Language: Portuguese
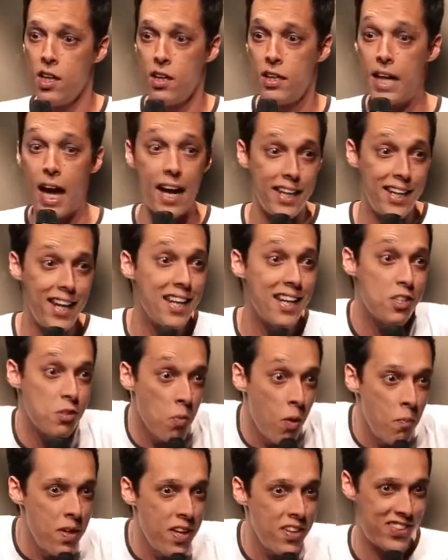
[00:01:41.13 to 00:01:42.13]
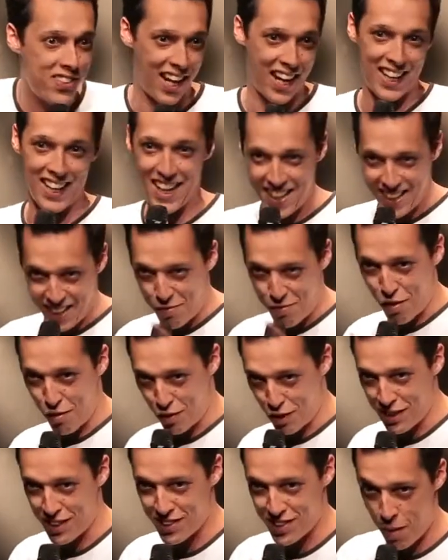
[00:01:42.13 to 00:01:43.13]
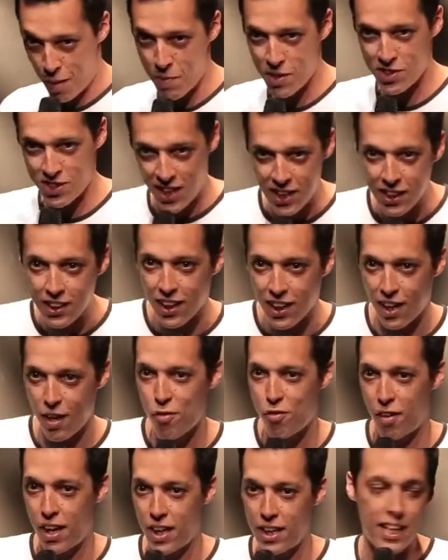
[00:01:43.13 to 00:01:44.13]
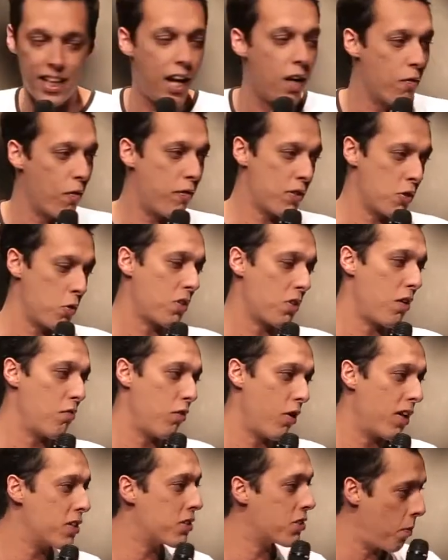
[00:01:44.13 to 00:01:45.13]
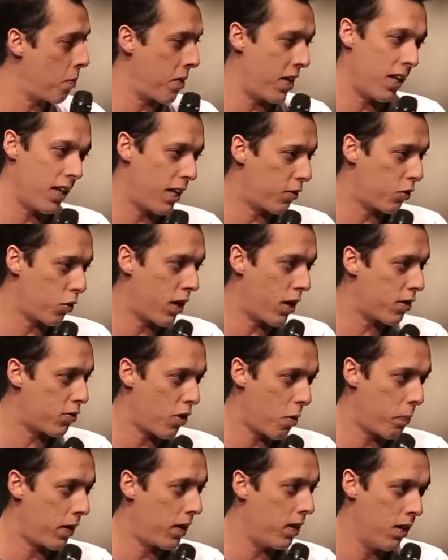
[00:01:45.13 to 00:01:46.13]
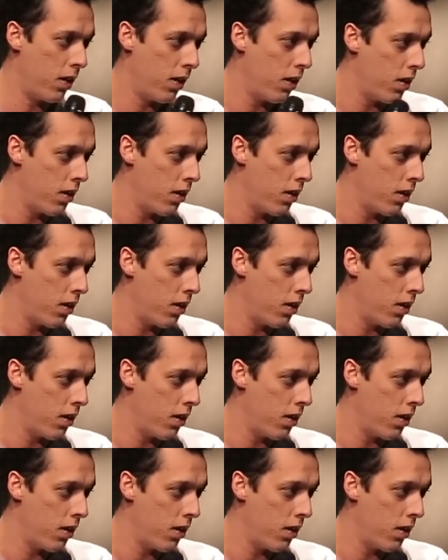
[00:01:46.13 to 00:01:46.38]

E aí é esse momento que a galera que é a favor das armas entra né, e fala. E aí eu vou fazer outra voz também aleatória só para